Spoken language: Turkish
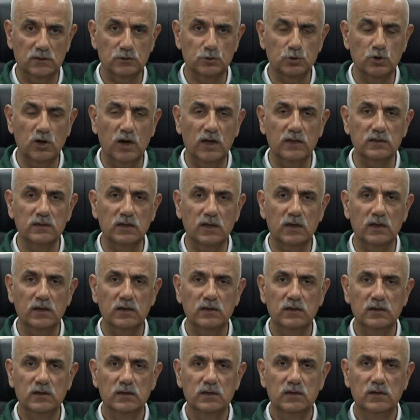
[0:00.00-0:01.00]
Şu anda
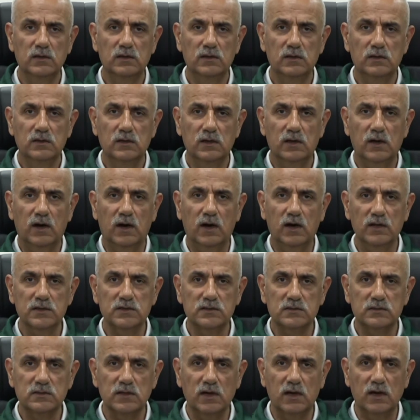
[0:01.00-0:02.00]

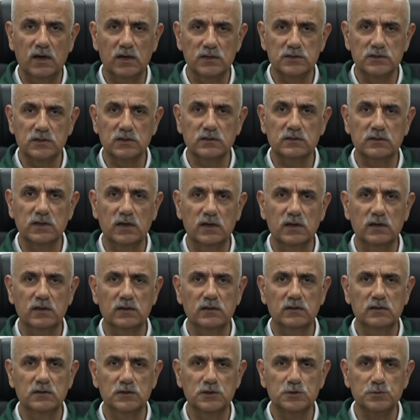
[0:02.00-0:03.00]
açta açıkta
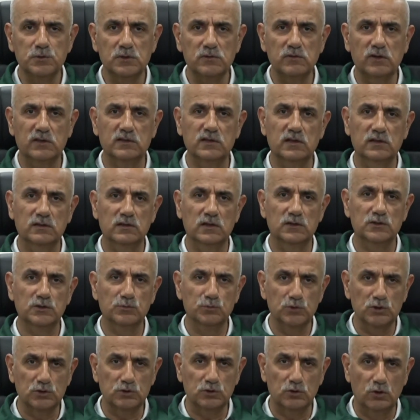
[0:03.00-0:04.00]
hiçbir
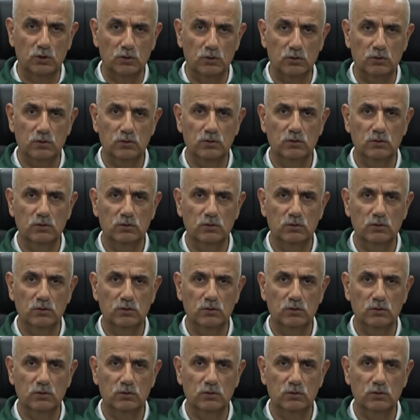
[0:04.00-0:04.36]
vatandaşımız yok.